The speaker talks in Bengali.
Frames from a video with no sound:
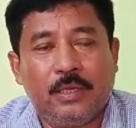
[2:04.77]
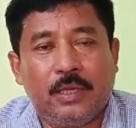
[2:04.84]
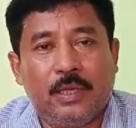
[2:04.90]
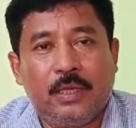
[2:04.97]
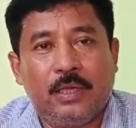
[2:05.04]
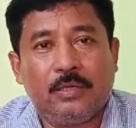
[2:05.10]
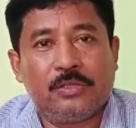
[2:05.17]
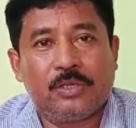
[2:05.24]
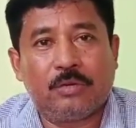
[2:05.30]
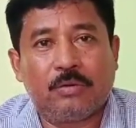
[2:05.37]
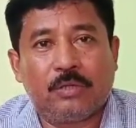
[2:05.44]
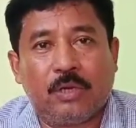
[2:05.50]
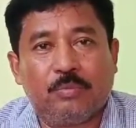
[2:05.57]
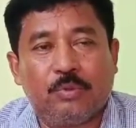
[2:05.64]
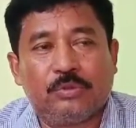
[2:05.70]
এই যে
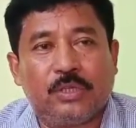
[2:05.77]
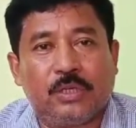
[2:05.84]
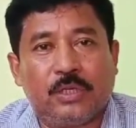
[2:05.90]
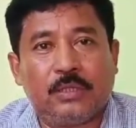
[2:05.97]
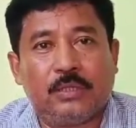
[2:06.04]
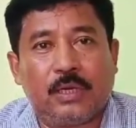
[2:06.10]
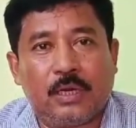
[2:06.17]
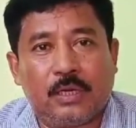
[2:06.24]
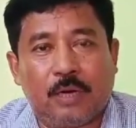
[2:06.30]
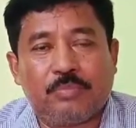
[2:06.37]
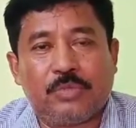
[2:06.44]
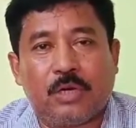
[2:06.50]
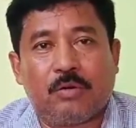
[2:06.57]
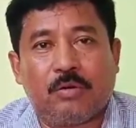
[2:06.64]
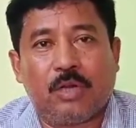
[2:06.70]
কটা ভোটটাকেই তারা
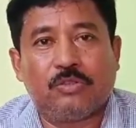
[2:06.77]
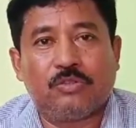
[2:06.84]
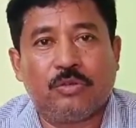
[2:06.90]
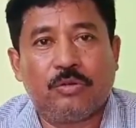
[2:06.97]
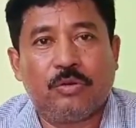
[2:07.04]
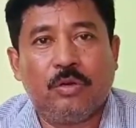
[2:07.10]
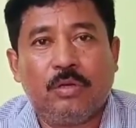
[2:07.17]
ক্যাপচার করার জন্য